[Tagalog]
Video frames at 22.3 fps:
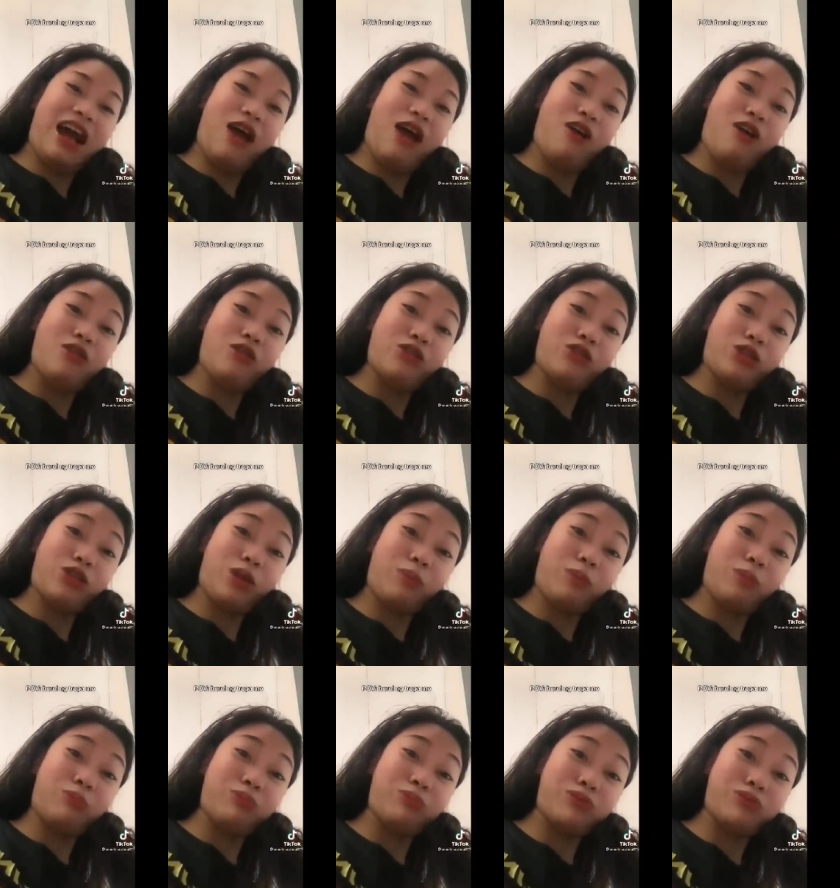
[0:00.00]

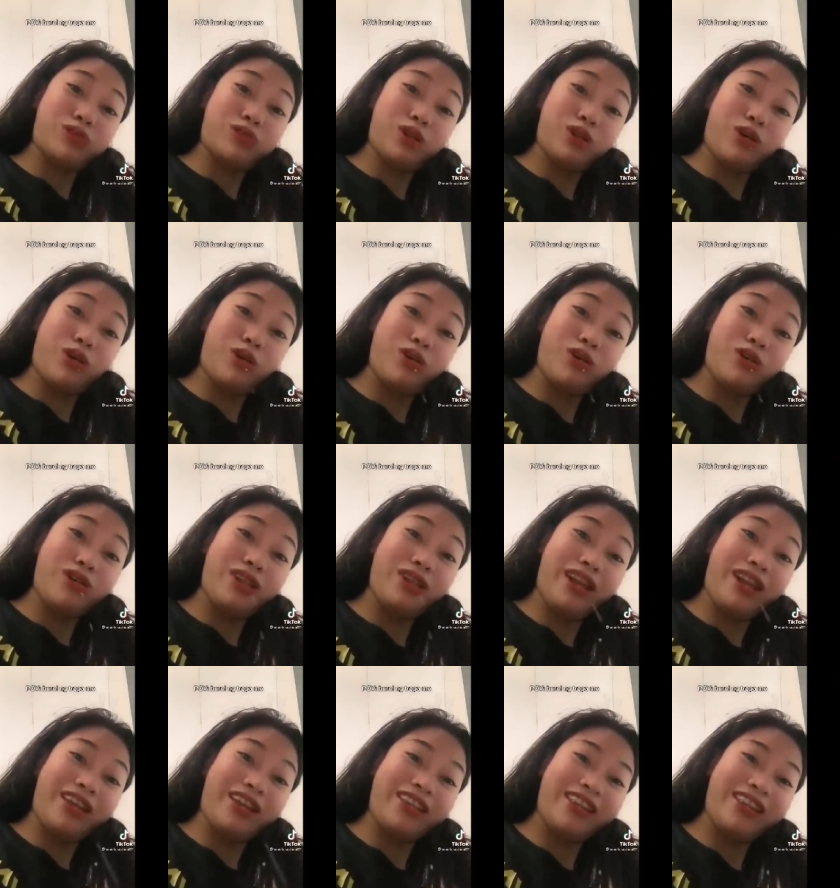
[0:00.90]
out of soul na
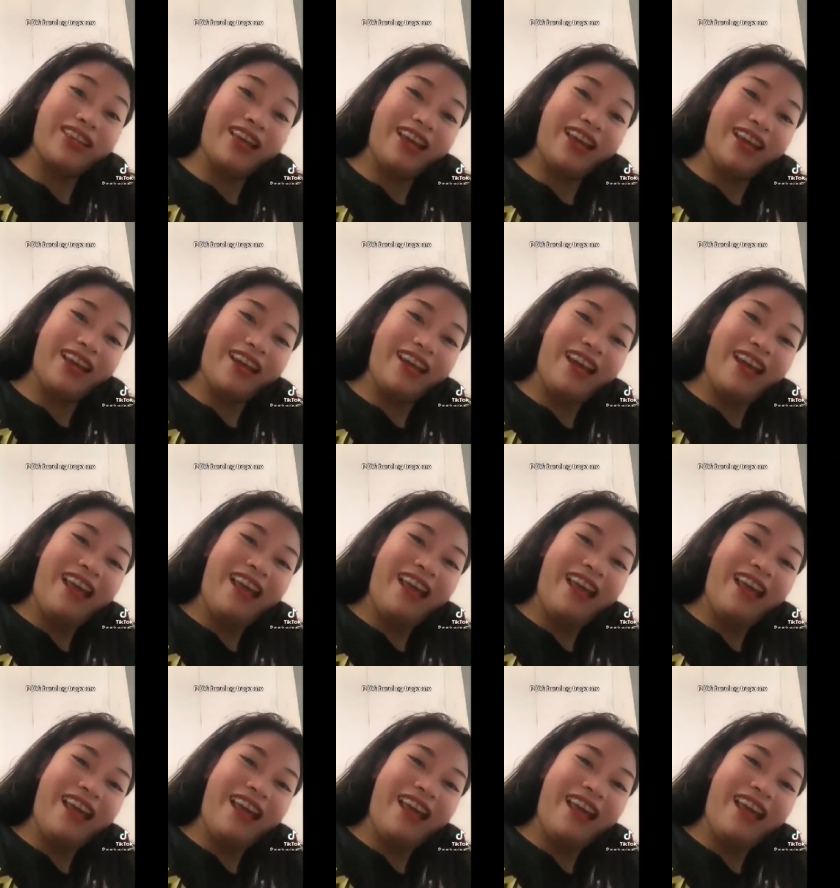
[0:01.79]
din.